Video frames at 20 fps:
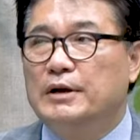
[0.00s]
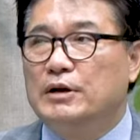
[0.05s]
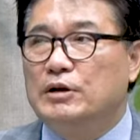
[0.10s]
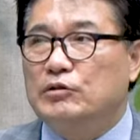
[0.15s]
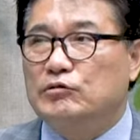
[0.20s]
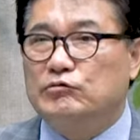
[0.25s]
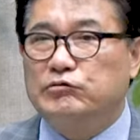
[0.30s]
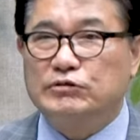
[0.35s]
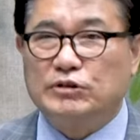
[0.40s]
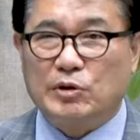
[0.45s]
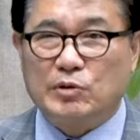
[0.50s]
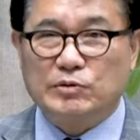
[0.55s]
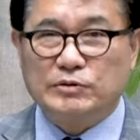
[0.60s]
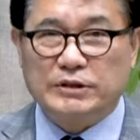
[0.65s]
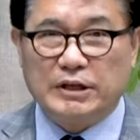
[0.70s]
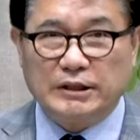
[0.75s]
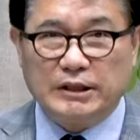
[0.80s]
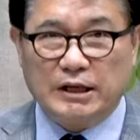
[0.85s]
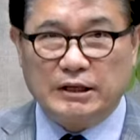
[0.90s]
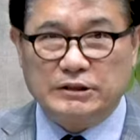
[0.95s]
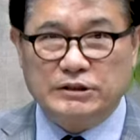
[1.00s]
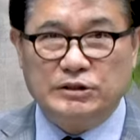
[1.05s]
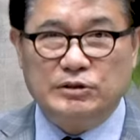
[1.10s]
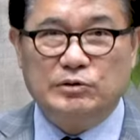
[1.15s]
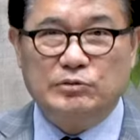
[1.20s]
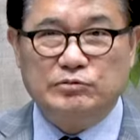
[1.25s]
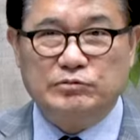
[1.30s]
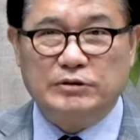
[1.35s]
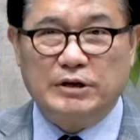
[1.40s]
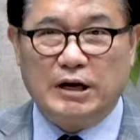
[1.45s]
국제공산당
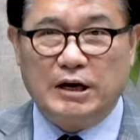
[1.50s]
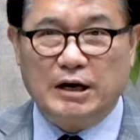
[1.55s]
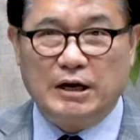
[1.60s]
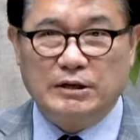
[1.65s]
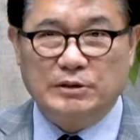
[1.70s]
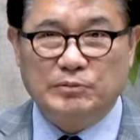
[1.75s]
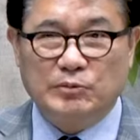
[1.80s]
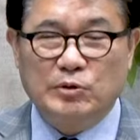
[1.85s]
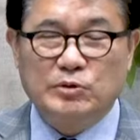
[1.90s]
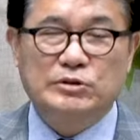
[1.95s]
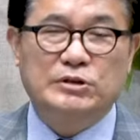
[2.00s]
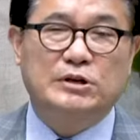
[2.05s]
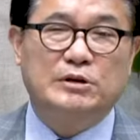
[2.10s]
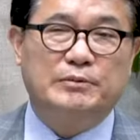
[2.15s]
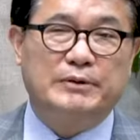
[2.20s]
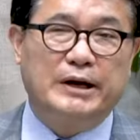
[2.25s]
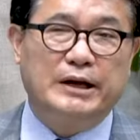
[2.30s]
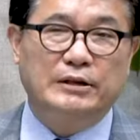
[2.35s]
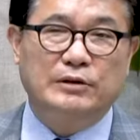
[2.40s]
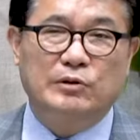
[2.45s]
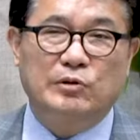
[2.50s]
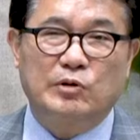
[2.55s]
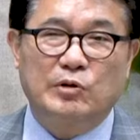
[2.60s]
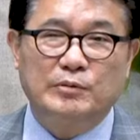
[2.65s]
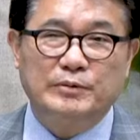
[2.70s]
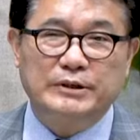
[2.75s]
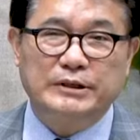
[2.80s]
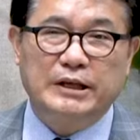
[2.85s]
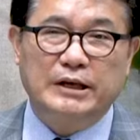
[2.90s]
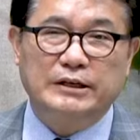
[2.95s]
지도부가 모스크바에 있는
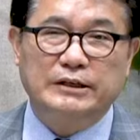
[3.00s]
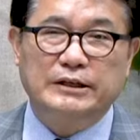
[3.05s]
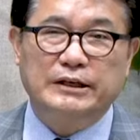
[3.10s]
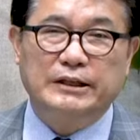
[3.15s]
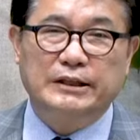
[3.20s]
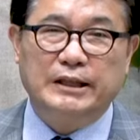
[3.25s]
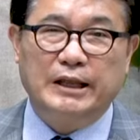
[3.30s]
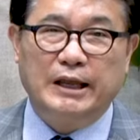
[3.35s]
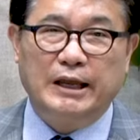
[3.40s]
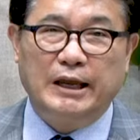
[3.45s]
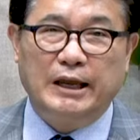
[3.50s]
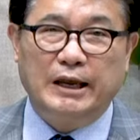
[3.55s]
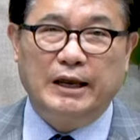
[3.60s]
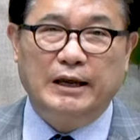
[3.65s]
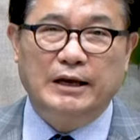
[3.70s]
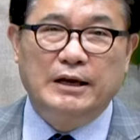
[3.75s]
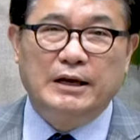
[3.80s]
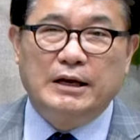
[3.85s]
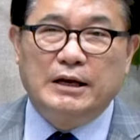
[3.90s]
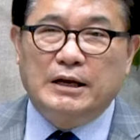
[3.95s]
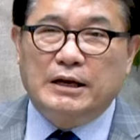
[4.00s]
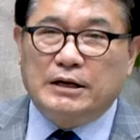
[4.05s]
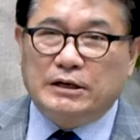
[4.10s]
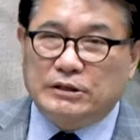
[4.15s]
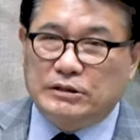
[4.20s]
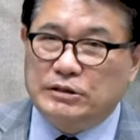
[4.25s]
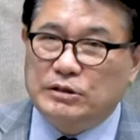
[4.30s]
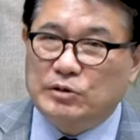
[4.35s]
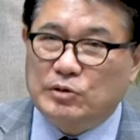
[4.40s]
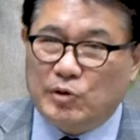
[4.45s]
코민테른인데
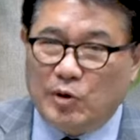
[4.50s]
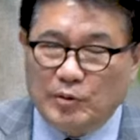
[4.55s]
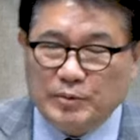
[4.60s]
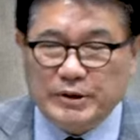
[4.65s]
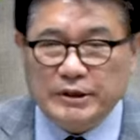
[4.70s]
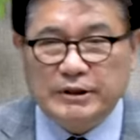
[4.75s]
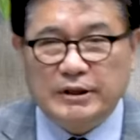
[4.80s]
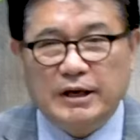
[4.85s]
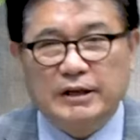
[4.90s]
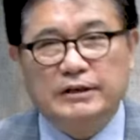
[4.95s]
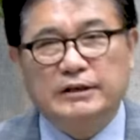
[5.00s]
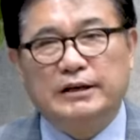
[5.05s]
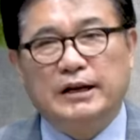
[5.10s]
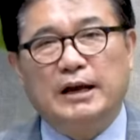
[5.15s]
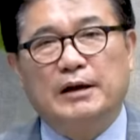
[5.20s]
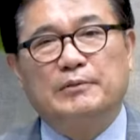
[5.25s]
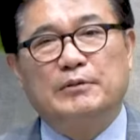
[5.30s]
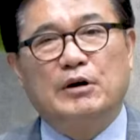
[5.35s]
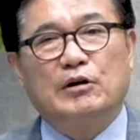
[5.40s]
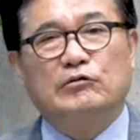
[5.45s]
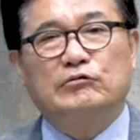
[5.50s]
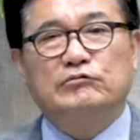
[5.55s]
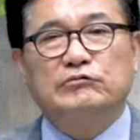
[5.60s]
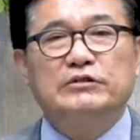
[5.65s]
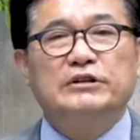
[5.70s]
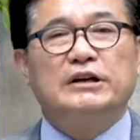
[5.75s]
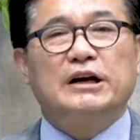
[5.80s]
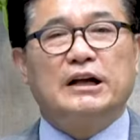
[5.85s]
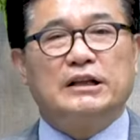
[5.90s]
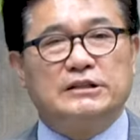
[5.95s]
그 코민테른에 막
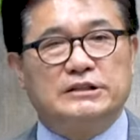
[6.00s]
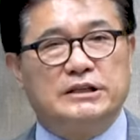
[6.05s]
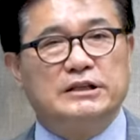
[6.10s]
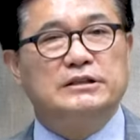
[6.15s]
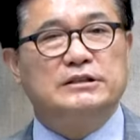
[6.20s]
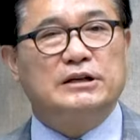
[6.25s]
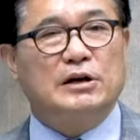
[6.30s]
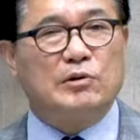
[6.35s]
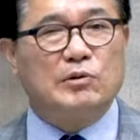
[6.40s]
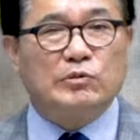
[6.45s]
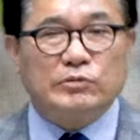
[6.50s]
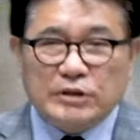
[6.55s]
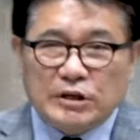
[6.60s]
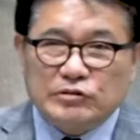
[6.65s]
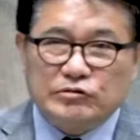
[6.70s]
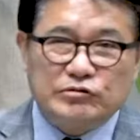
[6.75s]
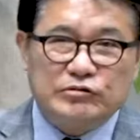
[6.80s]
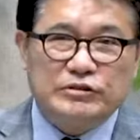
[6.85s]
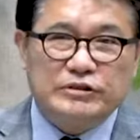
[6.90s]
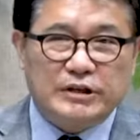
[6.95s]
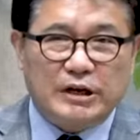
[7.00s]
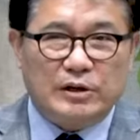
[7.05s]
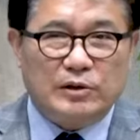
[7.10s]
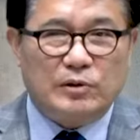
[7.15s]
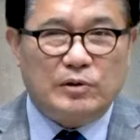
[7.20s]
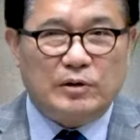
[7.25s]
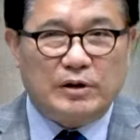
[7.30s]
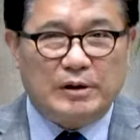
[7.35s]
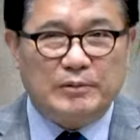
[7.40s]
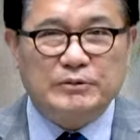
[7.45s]
우리가 진짜 공산주의자요
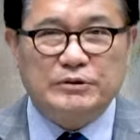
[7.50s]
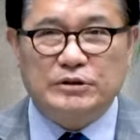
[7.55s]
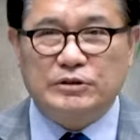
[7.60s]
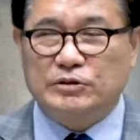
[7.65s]
하면서